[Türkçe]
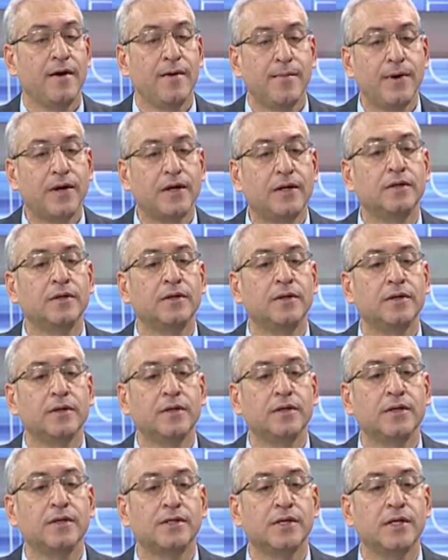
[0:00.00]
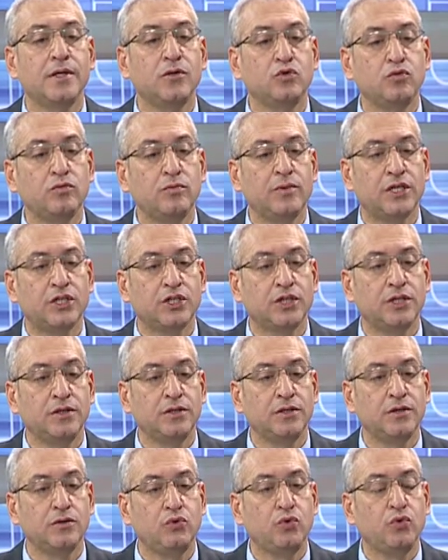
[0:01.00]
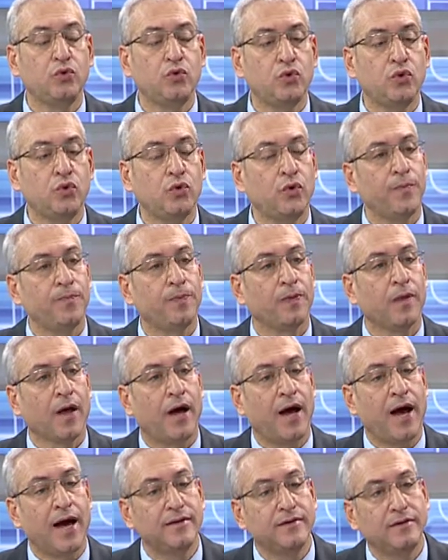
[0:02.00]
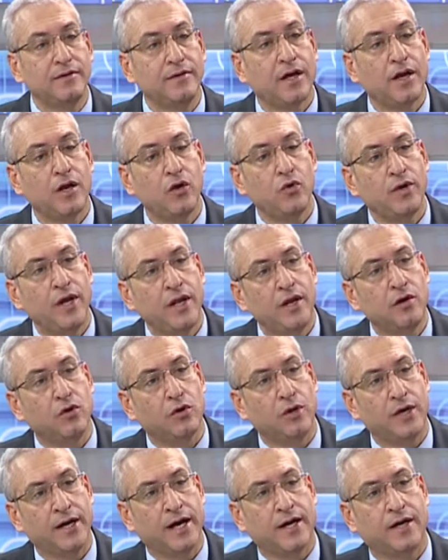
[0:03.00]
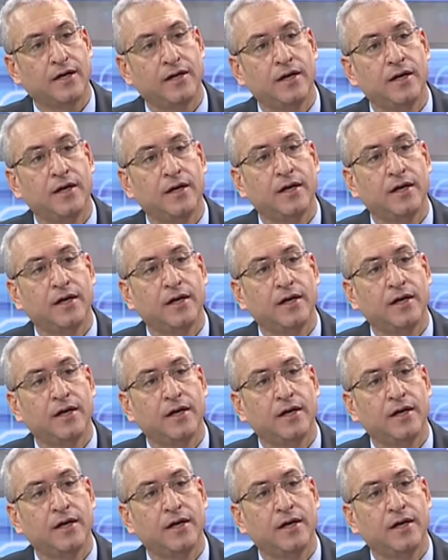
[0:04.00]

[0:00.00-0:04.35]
Bakın e, Sayın Cumhurbaşkanı'nın dünkü aydınlara yönelik olarak